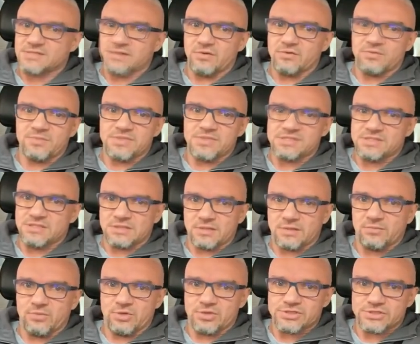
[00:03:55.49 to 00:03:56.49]
Я вот без ситера
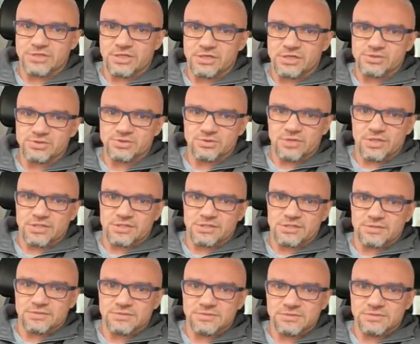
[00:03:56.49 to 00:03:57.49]
больше не хочу туда
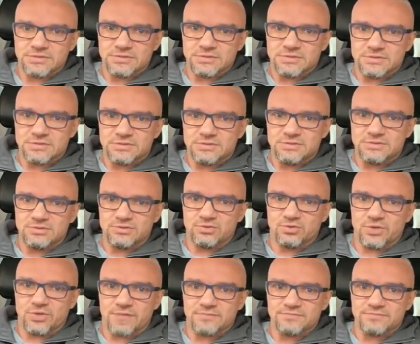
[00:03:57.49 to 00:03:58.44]
идти. Никуда.